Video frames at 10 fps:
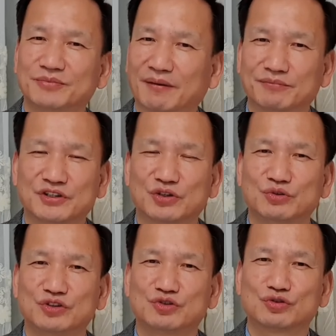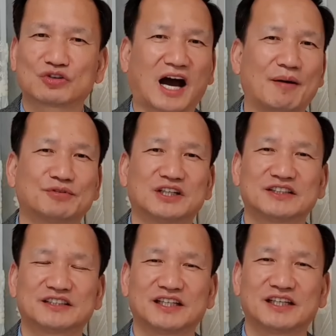남성 위주
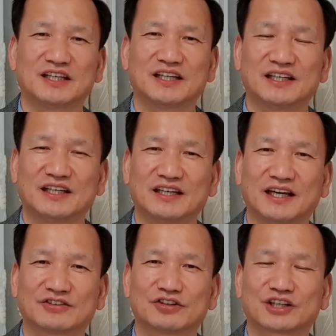가부장제에서